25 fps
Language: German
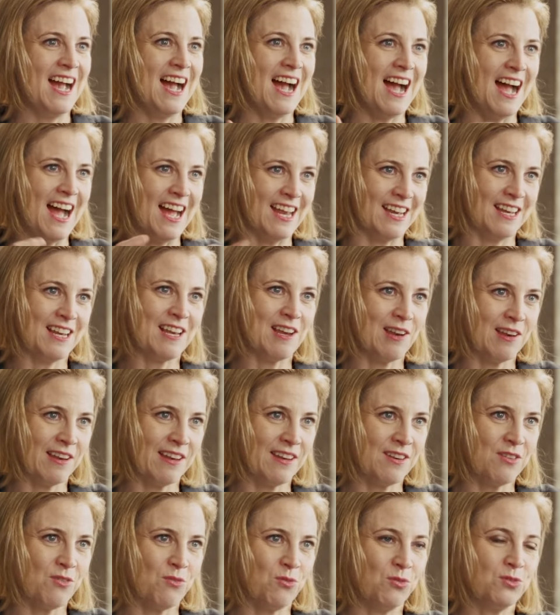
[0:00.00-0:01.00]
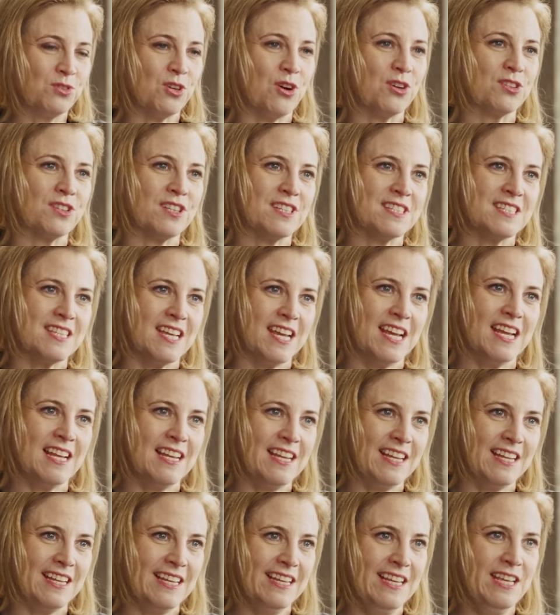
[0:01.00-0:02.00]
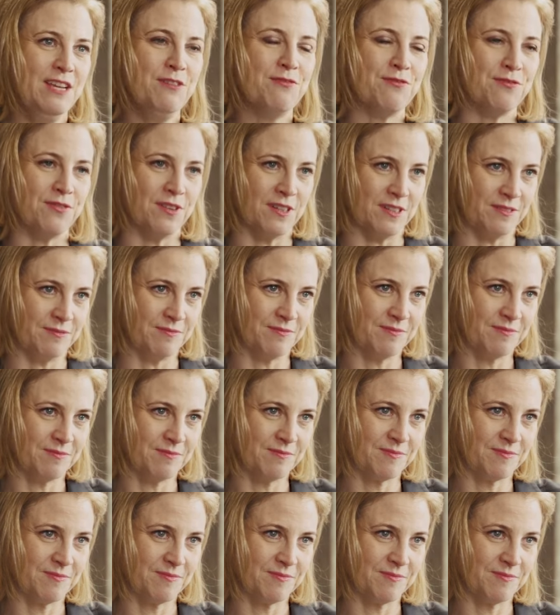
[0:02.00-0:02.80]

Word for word: handeln und auch tatsächlich liefern.